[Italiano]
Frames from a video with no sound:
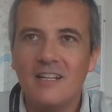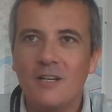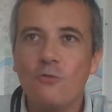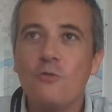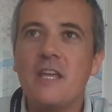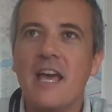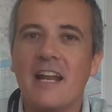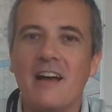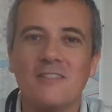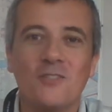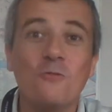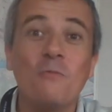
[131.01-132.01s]
Lui
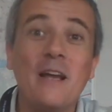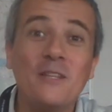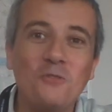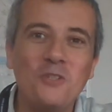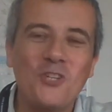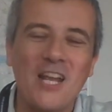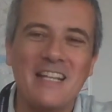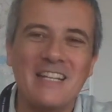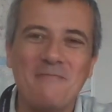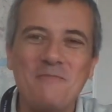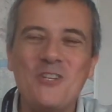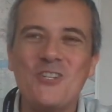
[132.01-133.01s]
era stupendo in cena
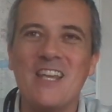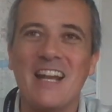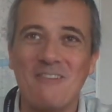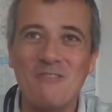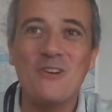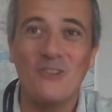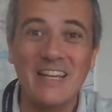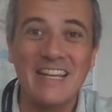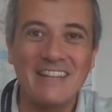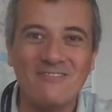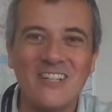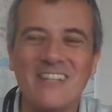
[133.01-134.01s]
tra amici, era quello
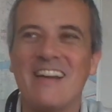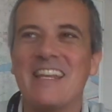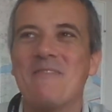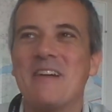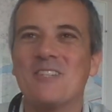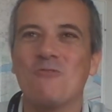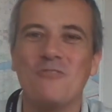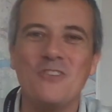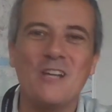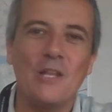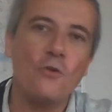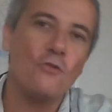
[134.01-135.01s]
che voleva chiamare suo
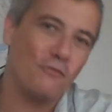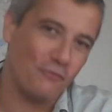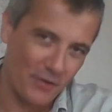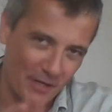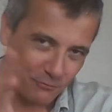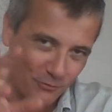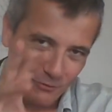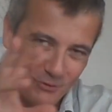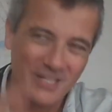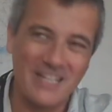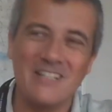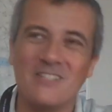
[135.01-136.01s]
figlio Adolfo, era tutto uno
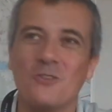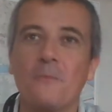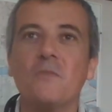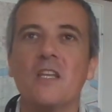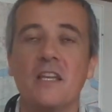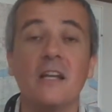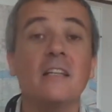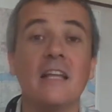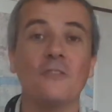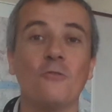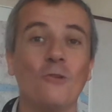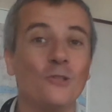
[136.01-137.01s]
scherzo,
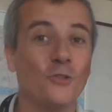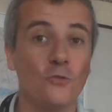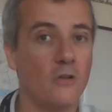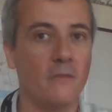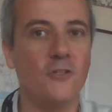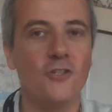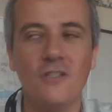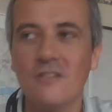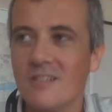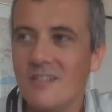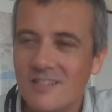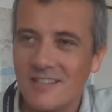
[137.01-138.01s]
irritando molto i suoi amici di
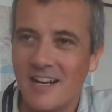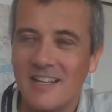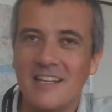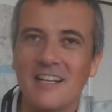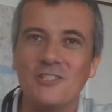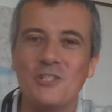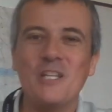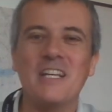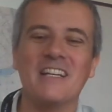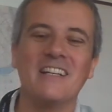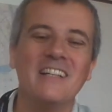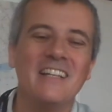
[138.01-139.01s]
sinistra radical
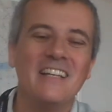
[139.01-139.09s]
chic,